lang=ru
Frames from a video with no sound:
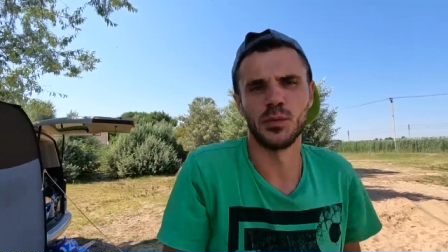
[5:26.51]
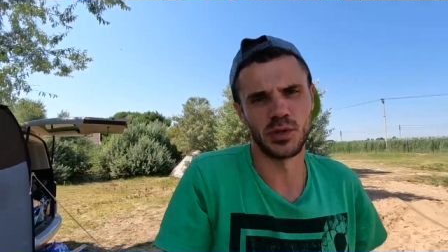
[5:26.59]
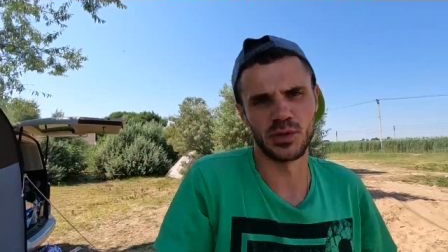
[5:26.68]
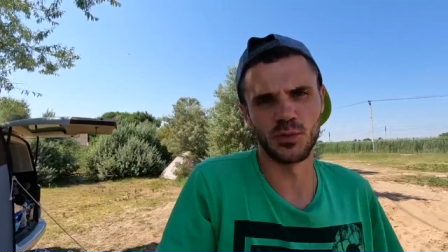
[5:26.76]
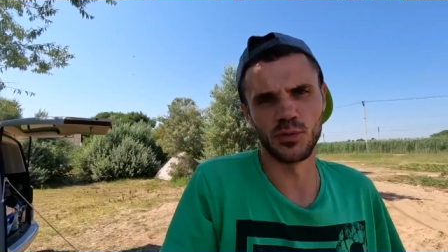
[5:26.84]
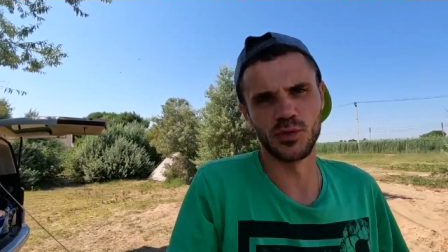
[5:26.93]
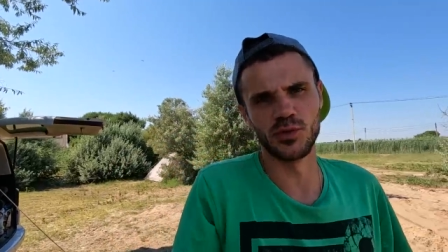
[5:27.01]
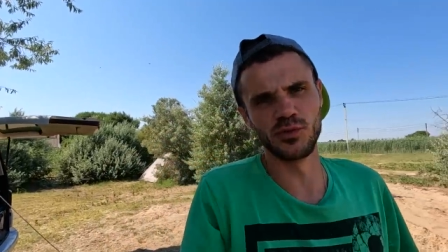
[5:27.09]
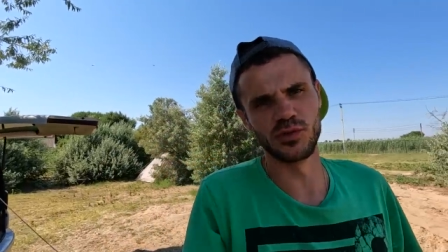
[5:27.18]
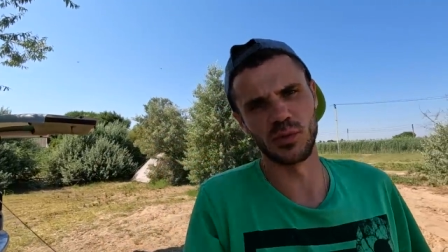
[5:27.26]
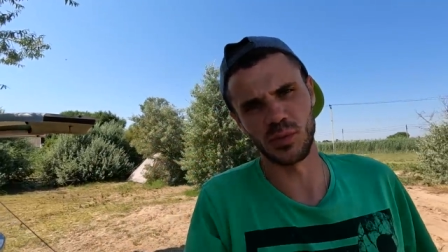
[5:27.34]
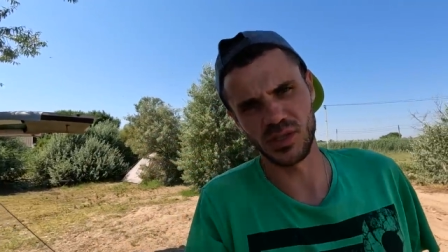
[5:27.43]
поэтому не
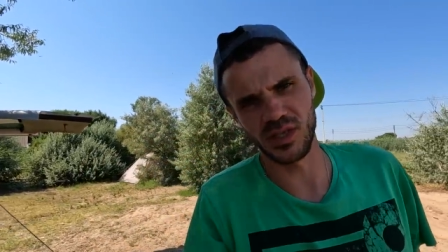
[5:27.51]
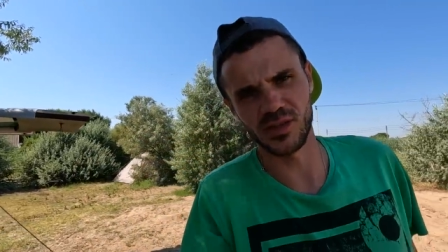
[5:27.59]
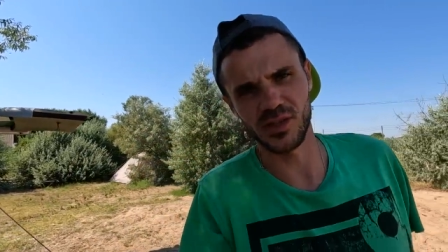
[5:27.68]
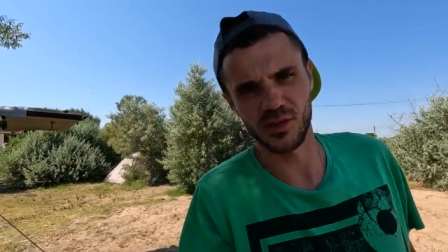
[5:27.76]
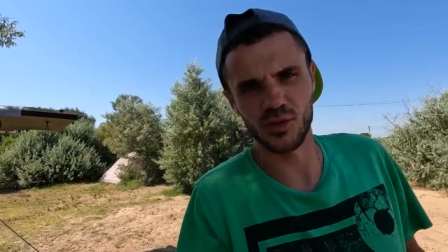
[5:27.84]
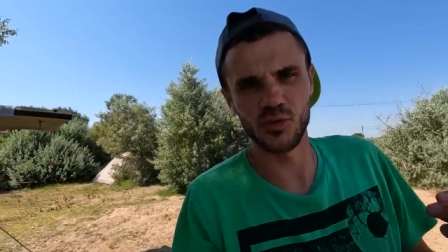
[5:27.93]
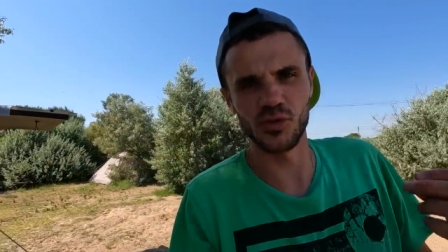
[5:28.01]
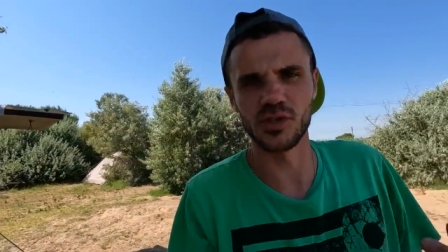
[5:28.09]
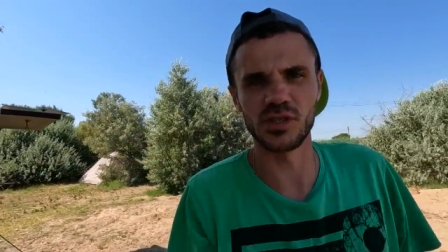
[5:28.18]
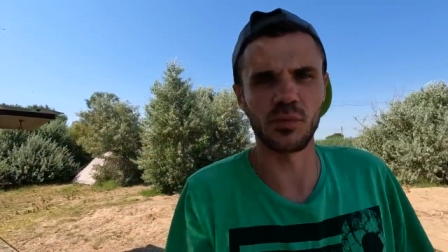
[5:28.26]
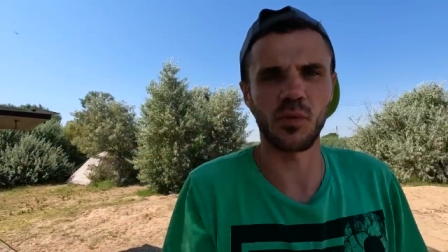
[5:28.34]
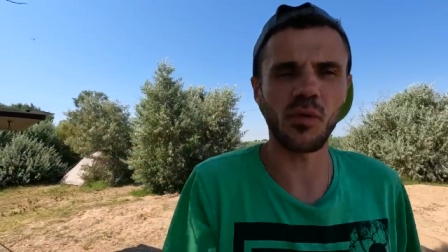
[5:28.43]
нужно писать всякой
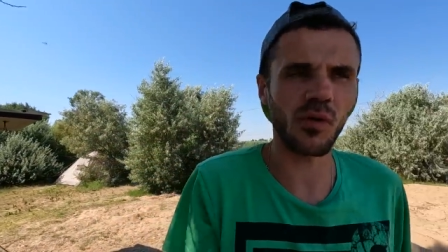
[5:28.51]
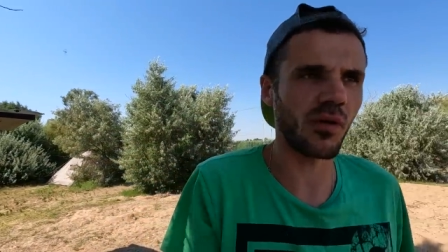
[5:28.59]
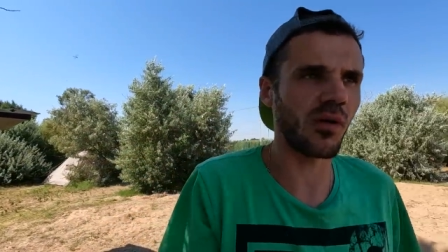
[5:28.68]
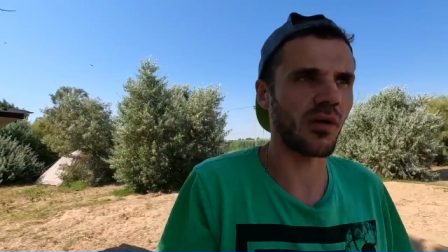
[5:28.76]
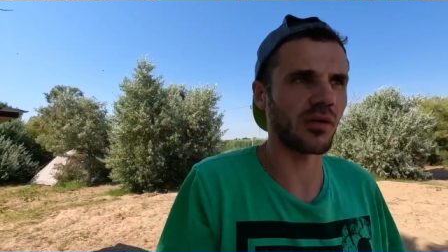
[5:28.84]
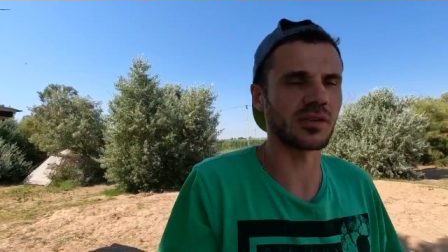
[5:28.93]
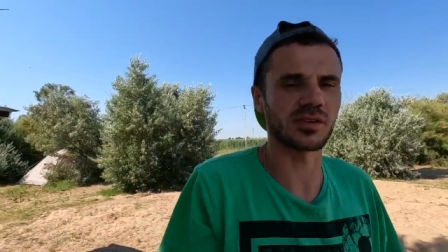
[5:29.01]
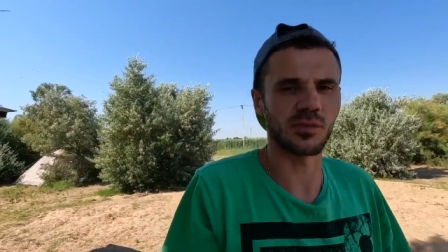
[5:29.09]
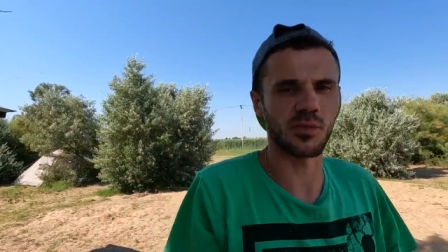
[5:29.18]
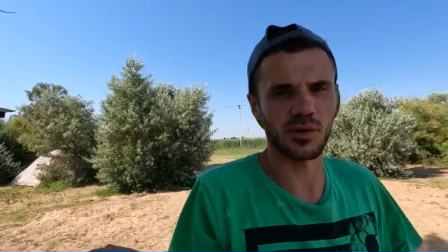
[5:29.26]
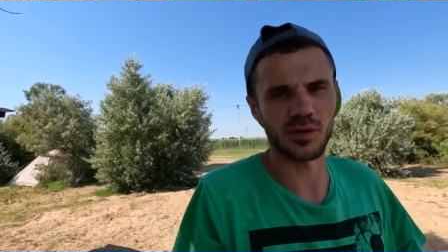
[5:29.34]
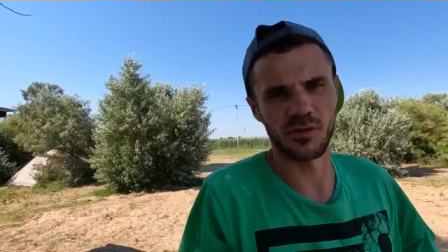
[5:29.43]
чуши, типа, о, они
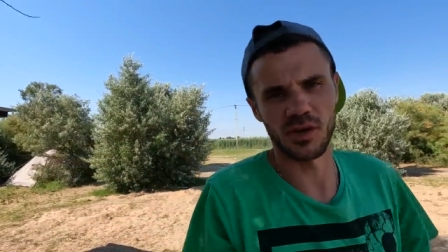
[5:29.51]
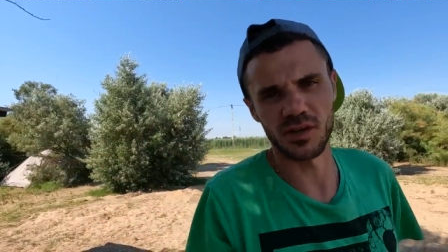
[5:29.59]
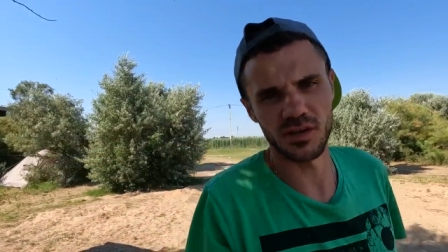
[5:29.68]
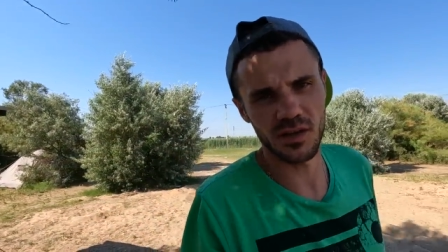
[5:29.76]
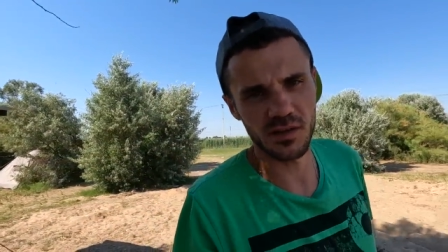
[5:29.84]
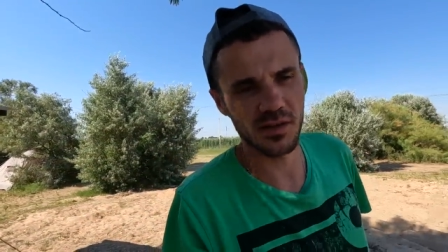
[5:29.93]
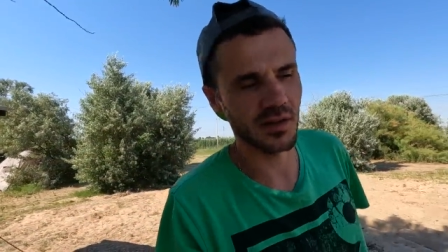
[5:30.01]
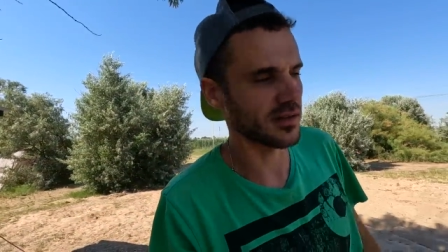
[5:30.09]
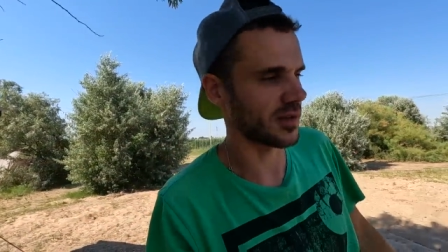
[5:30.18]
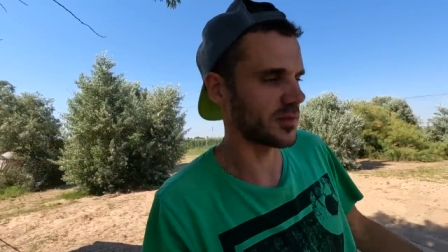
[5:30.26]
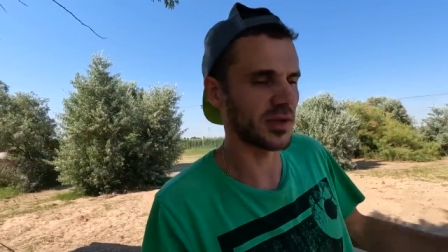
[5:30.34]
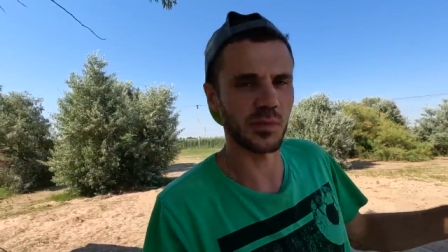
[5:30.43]
заботливые
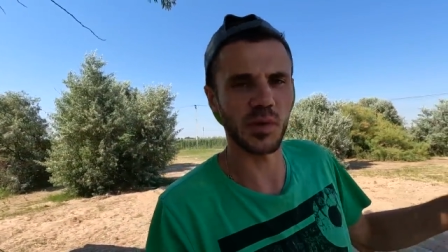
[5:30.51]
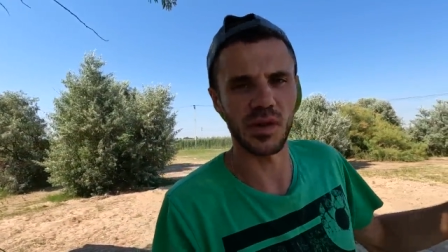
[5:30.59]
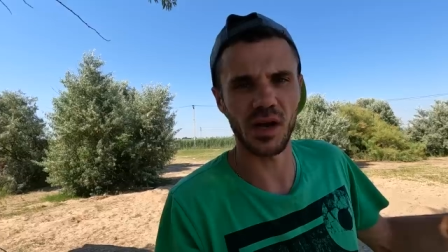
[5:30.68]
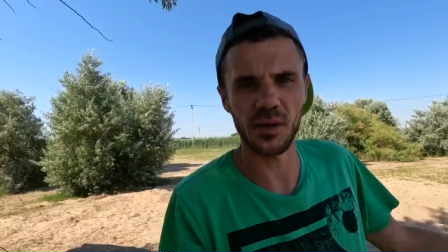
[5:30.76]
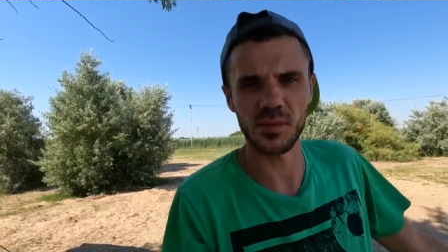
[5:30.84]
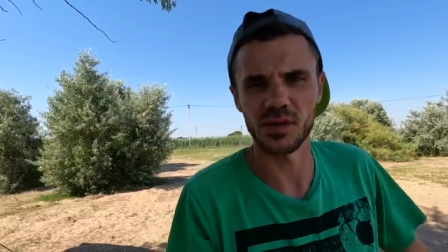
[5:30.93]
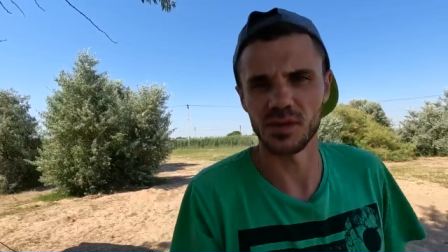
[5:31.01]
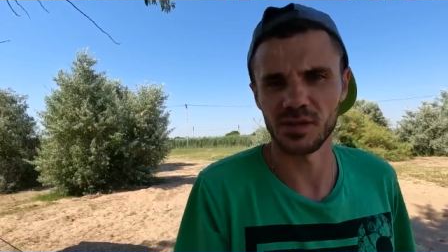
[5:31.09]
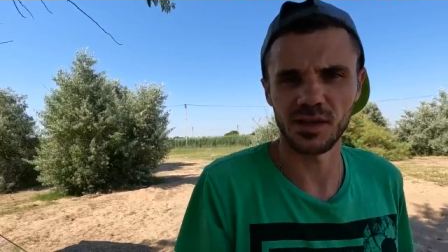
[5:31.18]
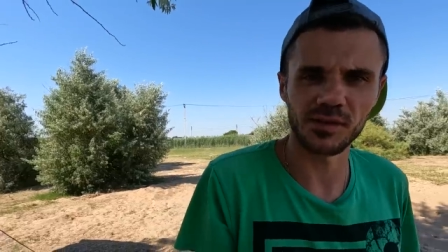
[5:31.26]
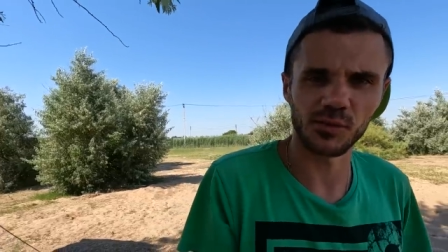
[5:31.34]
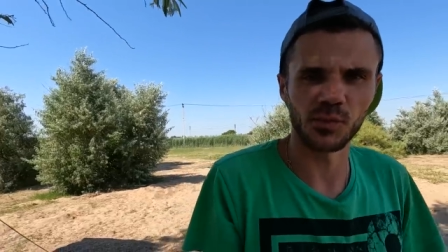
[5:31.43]
родители, там нет панамки и так
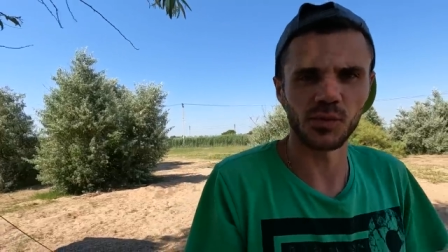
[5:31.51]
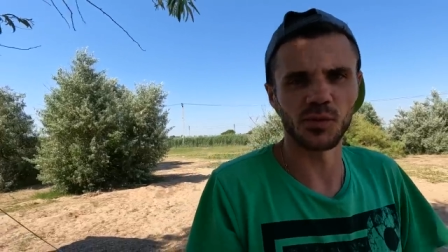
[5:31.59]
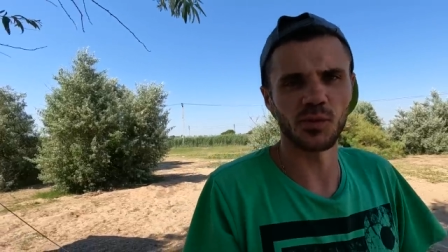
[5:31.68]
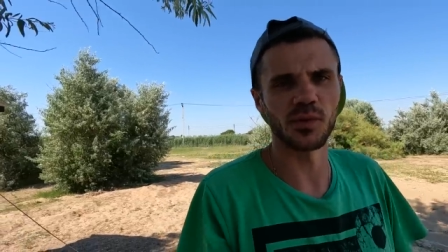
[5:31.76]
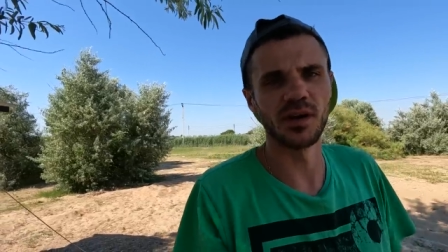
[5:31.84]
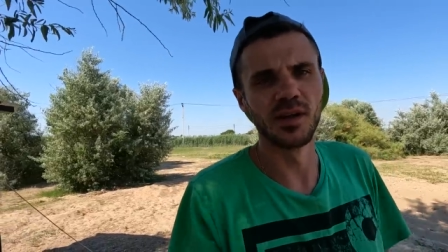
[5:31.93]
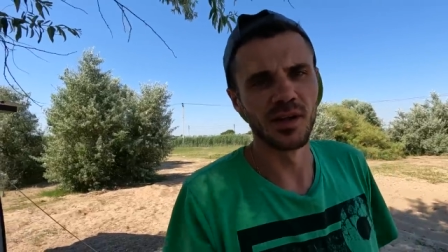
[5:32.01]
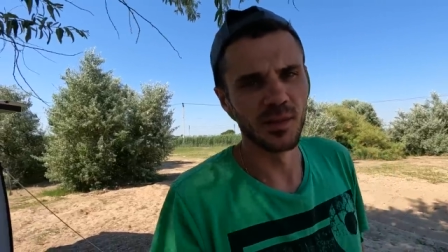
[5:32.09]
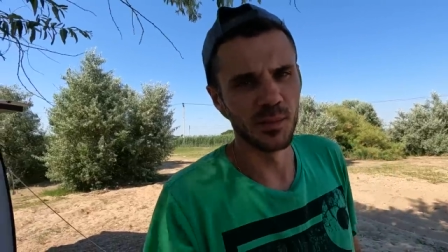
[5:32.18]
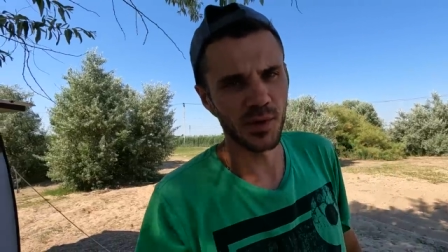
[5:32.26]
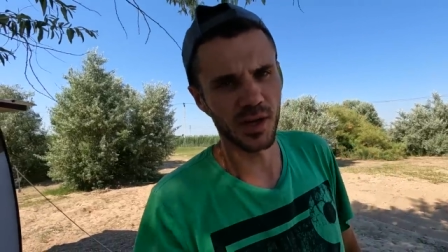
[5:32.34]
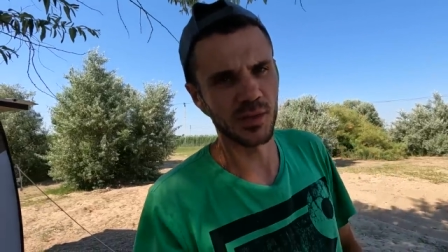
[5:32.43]
далее и тому подобное.
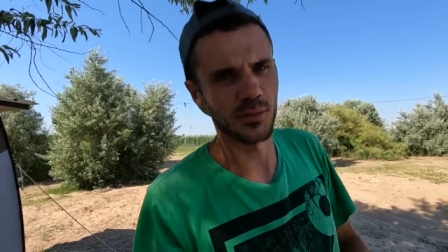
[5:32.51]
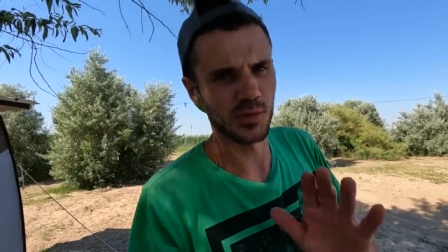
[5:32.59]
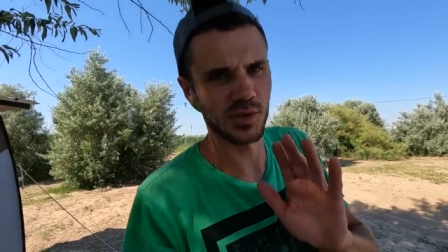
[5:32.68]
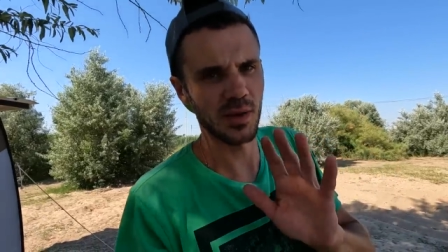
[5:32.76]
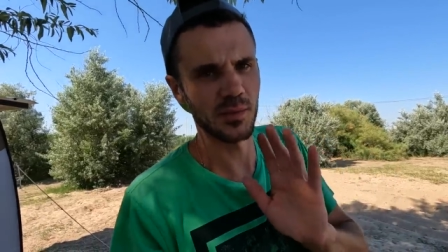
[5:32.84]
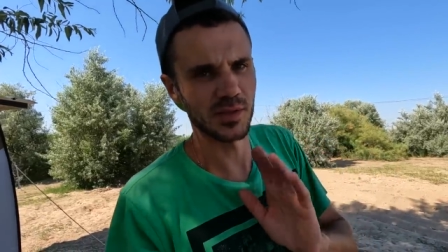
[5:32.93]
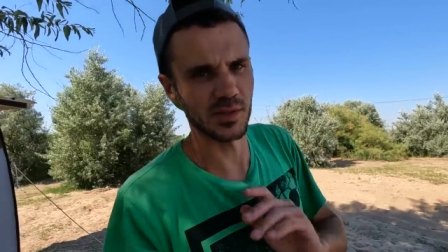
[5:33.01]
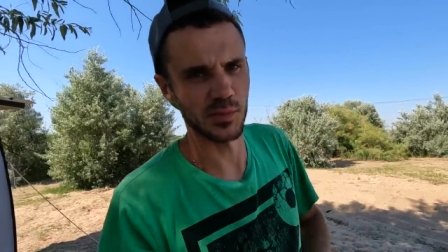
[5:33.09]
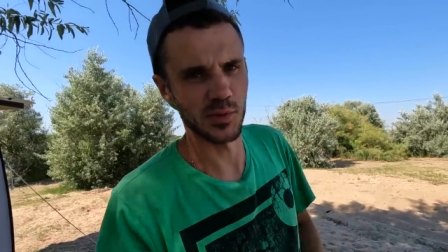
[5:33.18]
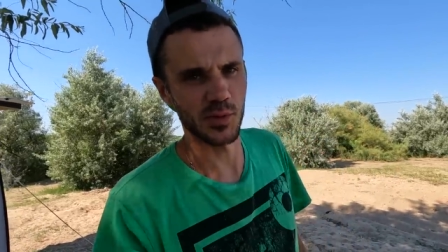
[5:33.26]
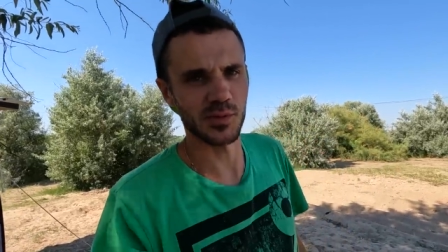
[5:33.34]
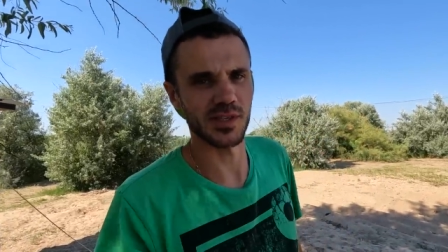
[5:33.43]
Мы как-нибудь сами
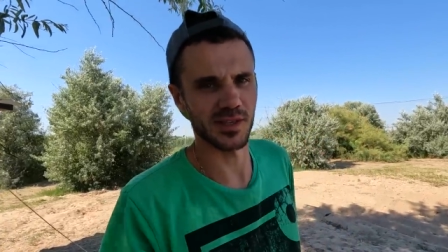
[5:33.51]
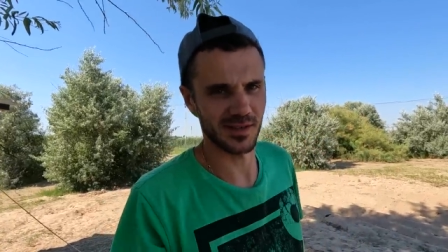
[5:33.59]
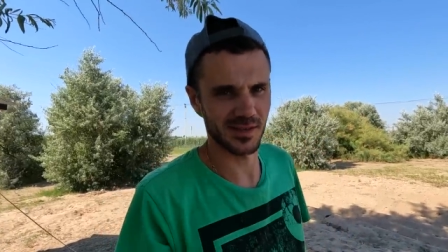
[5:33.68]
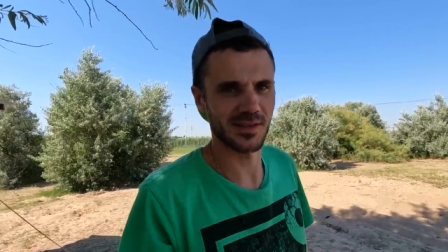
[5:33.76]
разберемся.